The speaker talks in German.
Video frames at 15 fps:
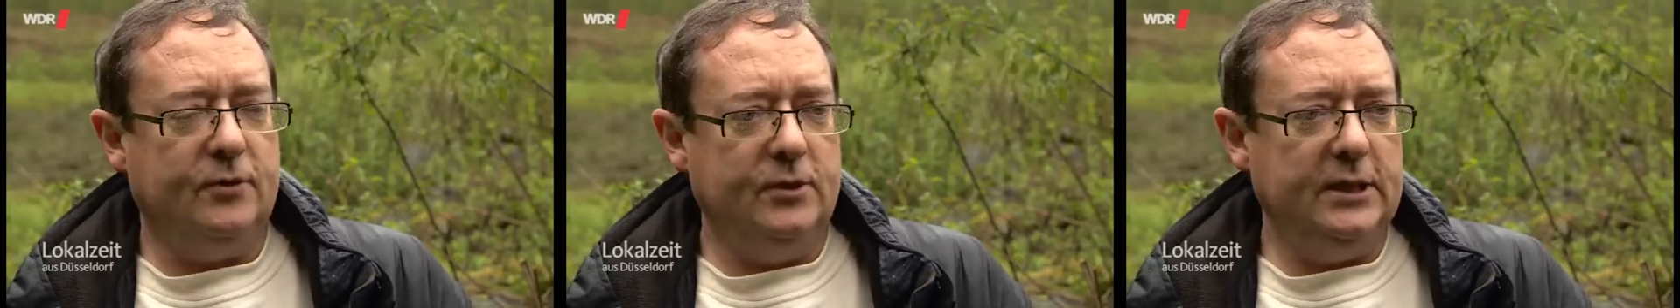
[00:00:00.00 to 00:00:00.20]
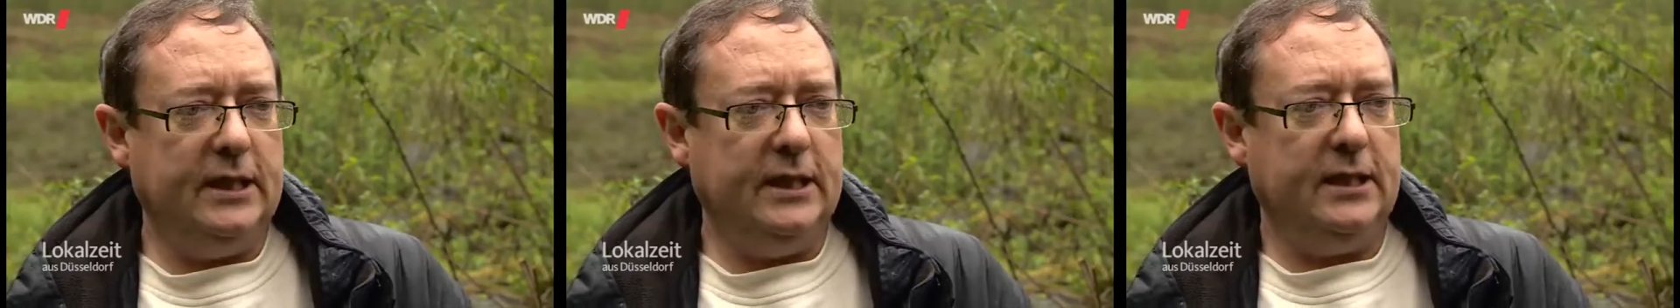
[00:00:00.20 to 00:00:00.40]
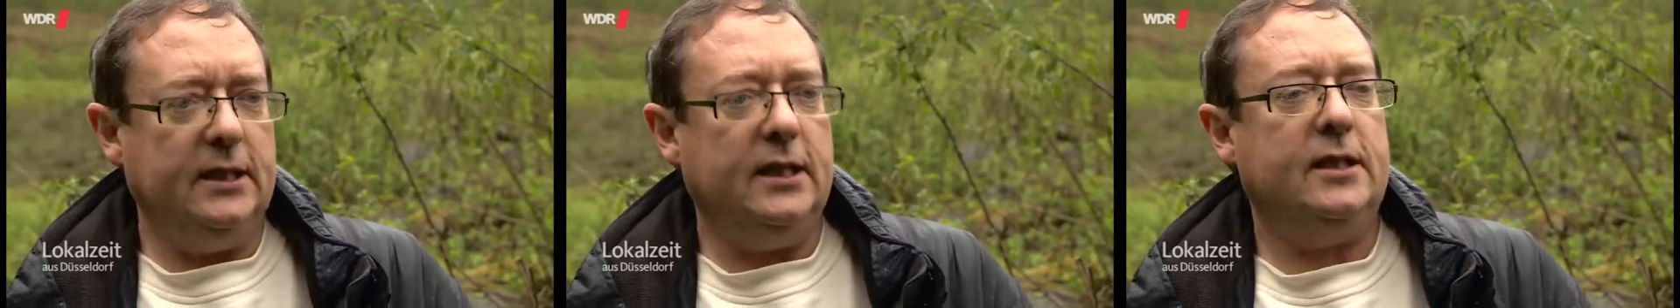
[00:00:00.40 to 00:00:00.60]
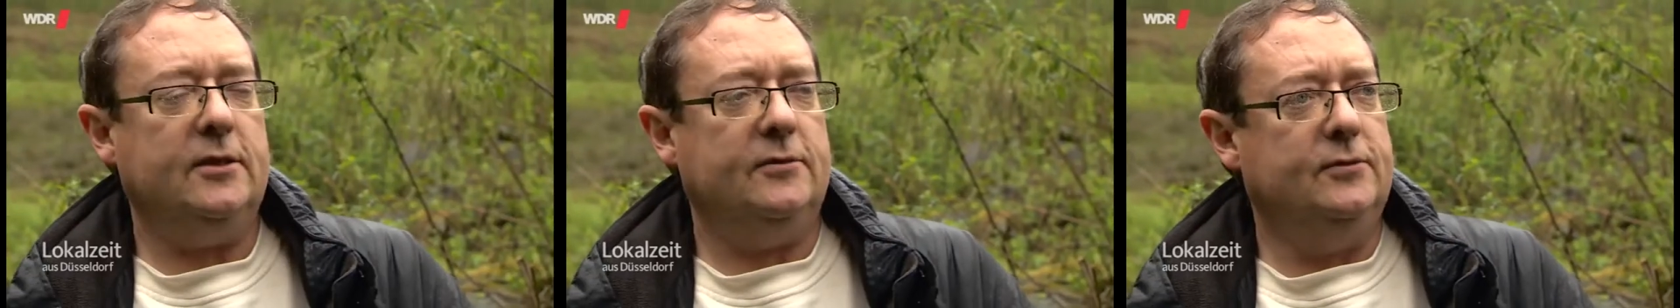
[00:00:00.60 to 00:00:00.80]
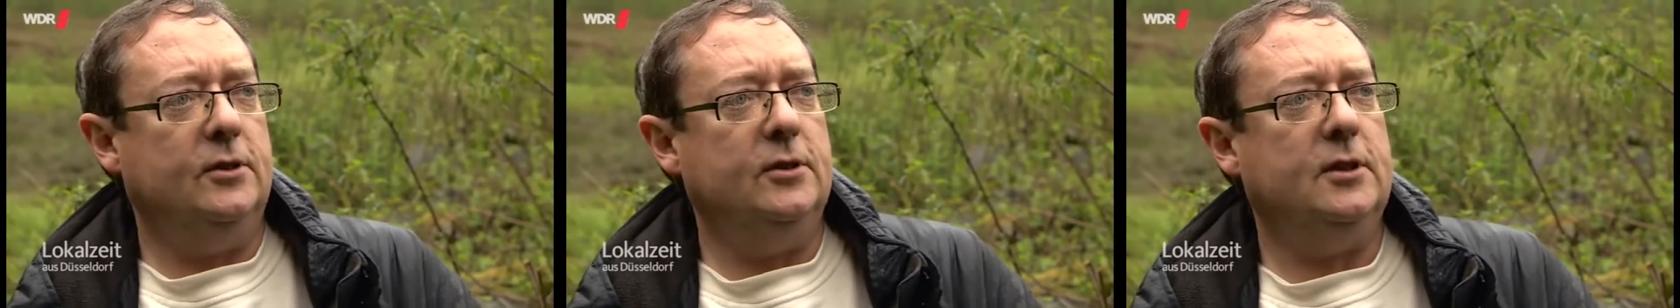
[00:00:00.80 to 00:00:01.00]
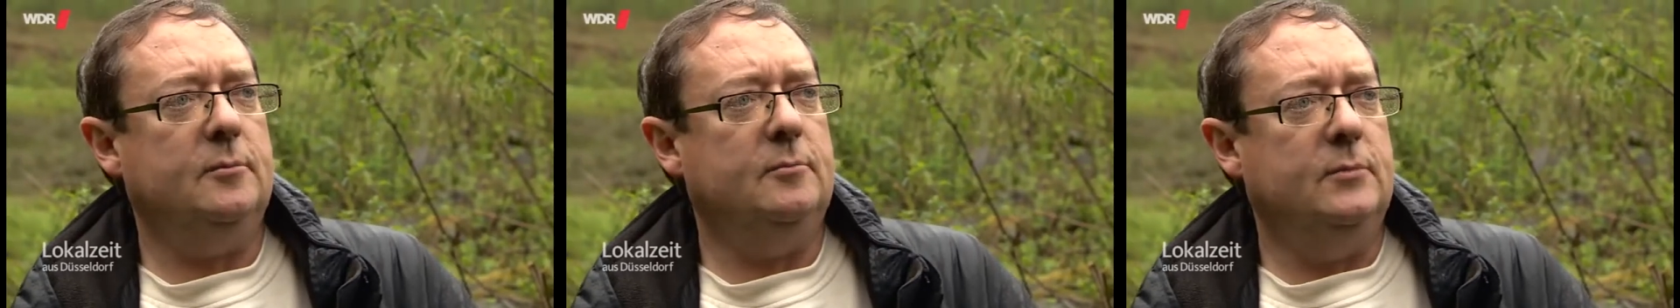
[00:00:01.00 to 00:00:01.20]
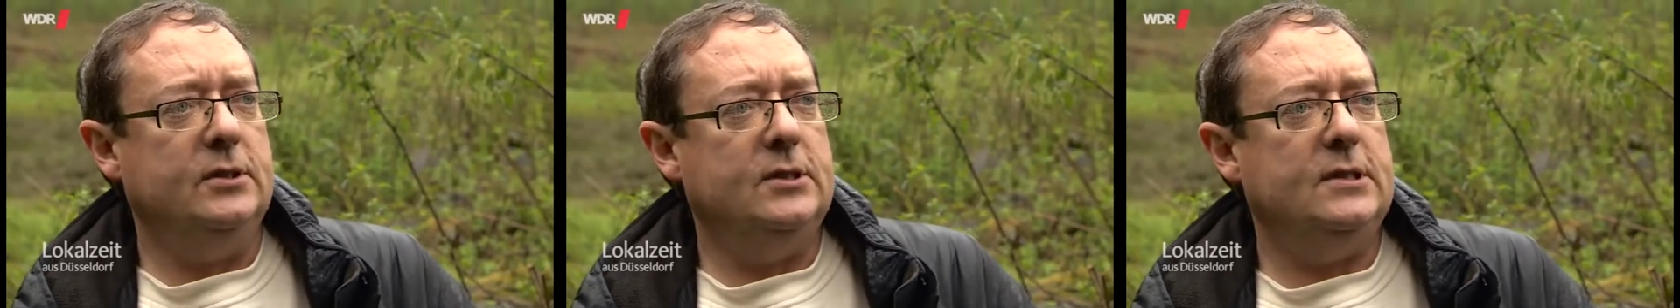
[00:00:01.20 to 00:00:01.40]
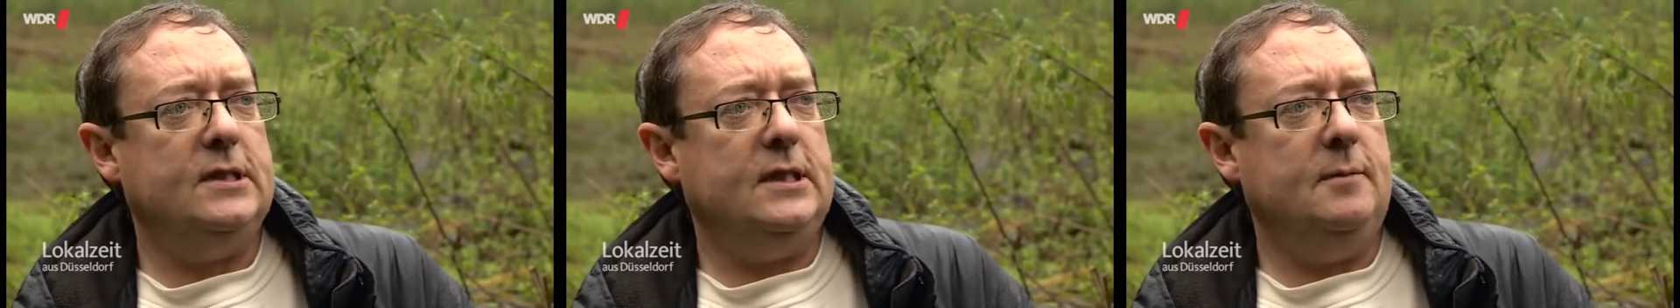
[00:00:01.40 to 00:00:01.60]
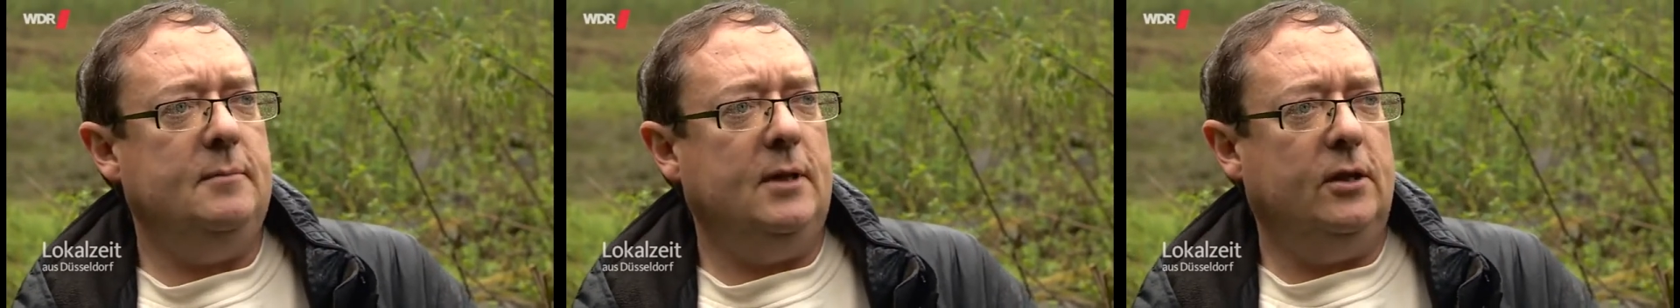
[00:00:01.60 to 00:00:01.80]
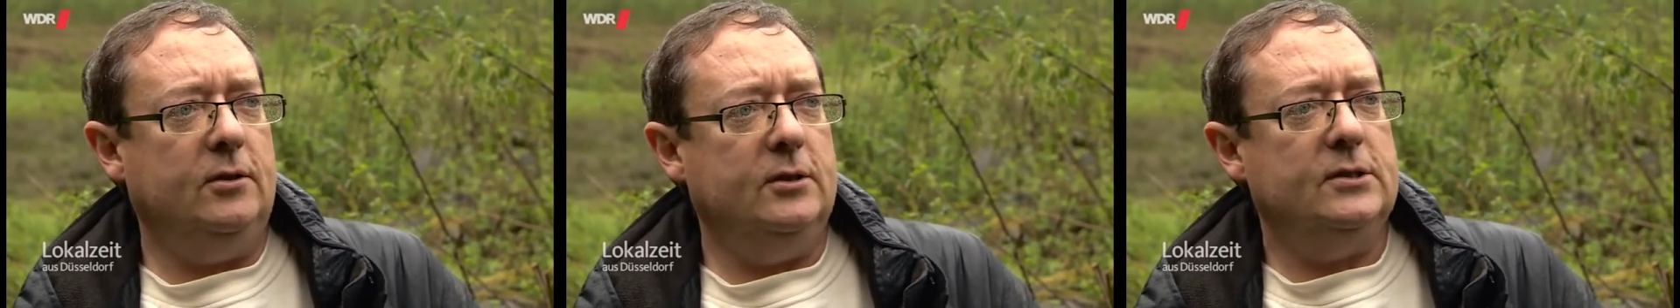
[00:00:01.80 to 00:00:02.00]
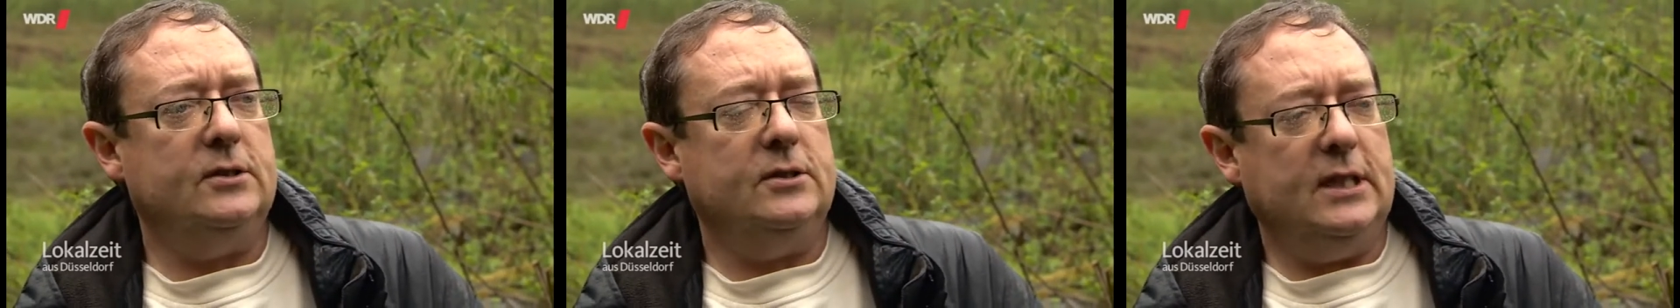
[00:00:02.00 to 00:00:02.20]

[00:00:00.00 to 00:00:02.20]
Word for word: wo die Ringelnatter vorkommen, muss es eben auch so